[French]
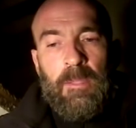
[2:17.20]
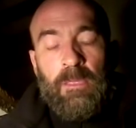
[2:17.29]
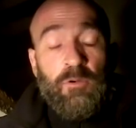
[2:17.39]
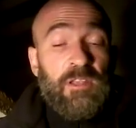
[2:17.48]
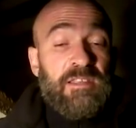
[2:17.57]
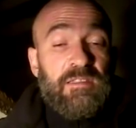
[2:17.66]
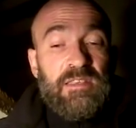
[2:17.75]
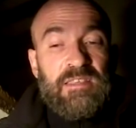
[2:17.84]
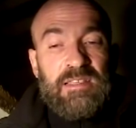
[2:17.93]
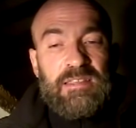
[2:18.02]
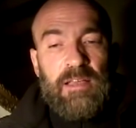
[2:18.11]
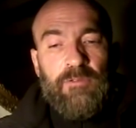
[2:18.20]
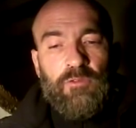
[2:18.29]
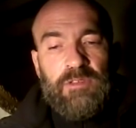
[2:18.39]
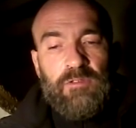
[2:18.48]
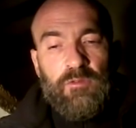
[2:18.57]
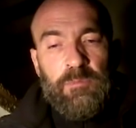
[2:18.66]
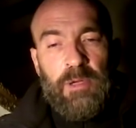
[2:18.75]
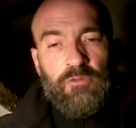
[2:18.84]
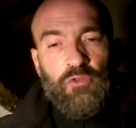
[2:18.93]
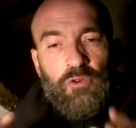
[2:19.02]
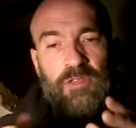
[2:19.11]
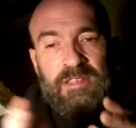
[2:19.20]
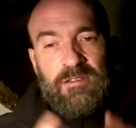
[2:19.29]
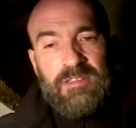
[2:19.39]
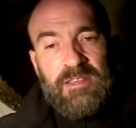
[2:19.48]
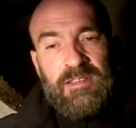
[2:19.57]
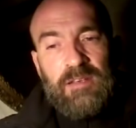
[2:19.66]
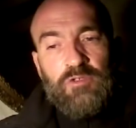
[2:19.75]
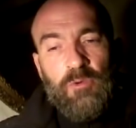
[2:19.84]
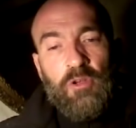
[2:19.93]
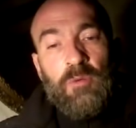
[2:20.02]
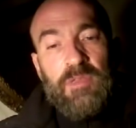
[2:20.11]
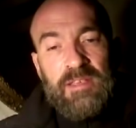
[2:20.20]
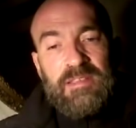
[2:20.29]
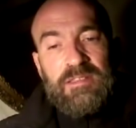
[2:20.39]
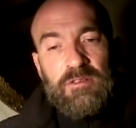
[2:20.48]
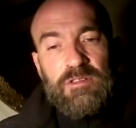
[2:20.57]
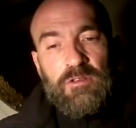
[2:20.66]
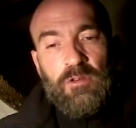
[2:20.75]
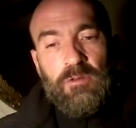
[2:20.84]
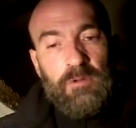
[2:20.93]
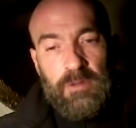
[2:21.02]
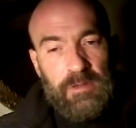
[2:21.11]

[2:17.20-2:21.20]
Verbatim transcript: Donc les initiés savent qu'on est dans une période de Renaissance, exactement comme il y a 500 ans.